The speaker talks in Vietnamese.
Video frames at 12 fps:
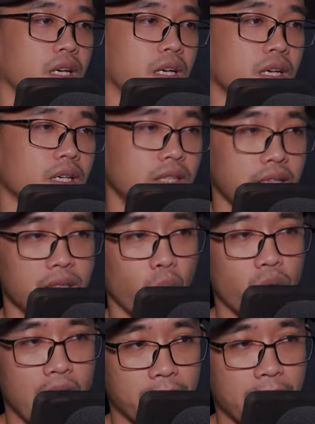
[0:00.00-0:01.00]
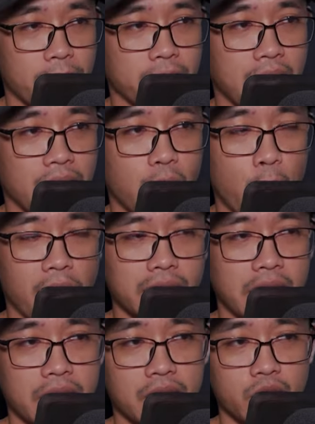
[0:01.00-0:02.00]
thời gian ngắn, tiểu cầu dung hợp với
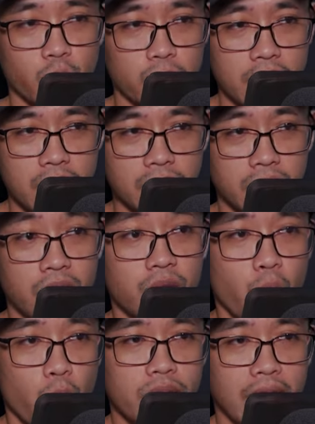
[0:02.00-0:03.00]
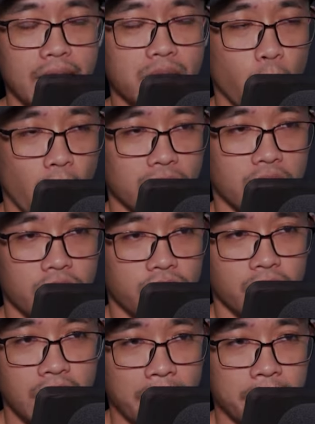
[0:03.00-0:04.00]
phong tiên ấn đột nhiên lóe lên,
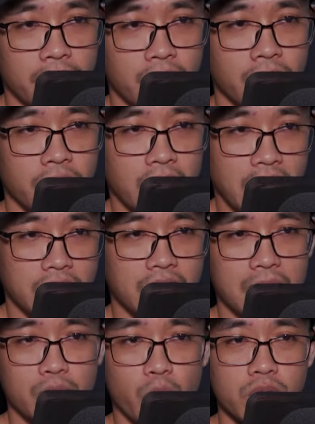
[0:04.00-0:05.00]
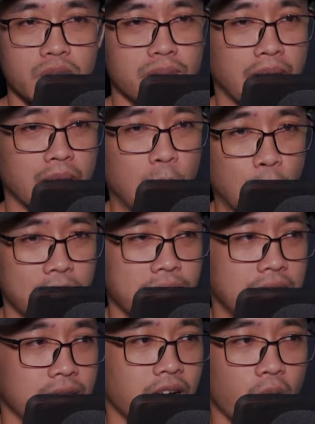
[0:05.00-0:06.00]
tản mát ra một sức mạnh hủy diệt, ầm
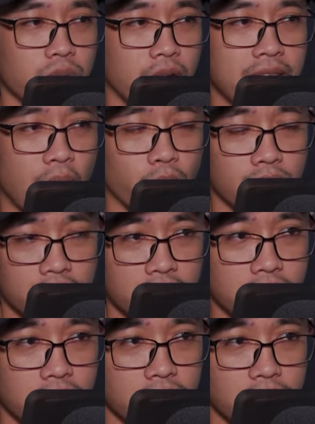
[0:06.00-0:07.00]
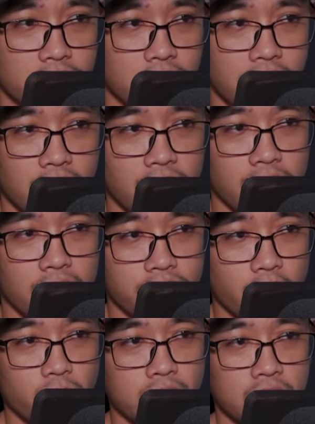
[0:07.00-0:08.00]
ầm nổ tung. Khi nó
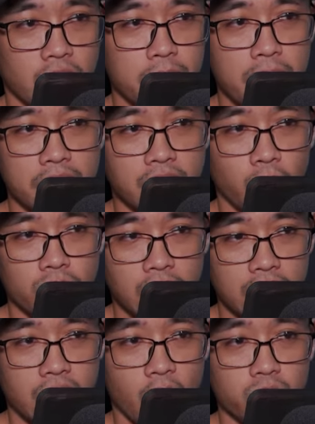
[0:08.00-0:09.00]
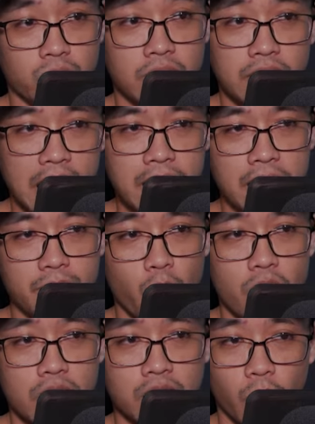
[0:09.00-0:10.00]
nổ tung, Vương Lâm đã lui về phía sau rất
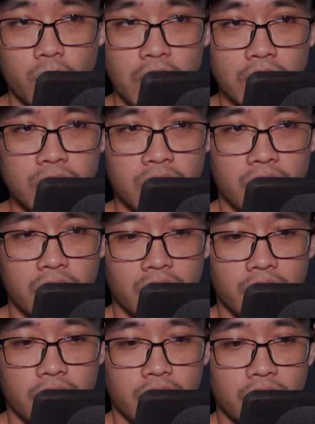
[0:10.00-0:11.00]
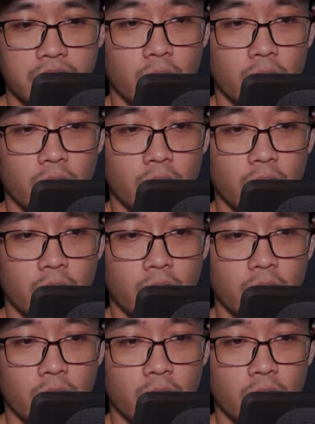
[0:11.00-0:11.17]
xa, vùng tay áo,